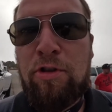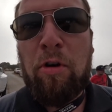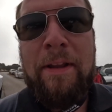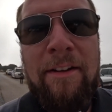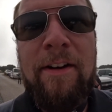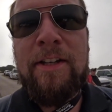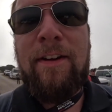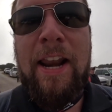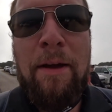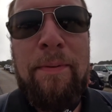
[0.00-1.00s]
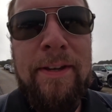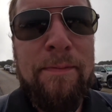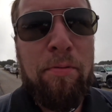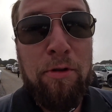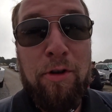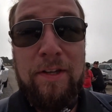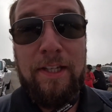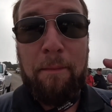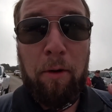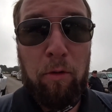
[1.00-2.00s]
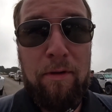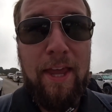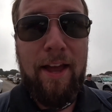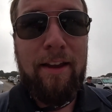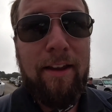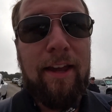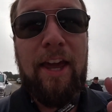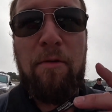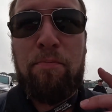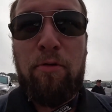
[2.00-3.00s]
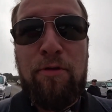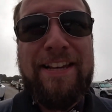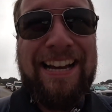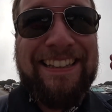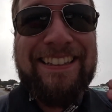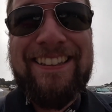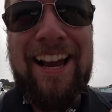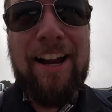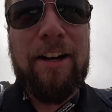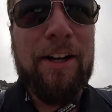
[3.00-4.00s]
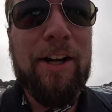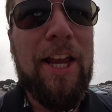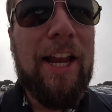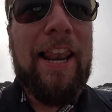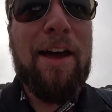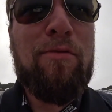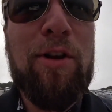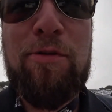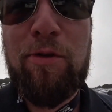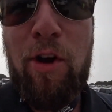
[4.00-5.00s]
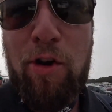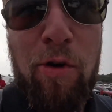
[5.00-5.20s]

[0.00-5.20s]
Plus qu'on avance vers la piste, plus que c'est bruyant et plus ça sent la voiture de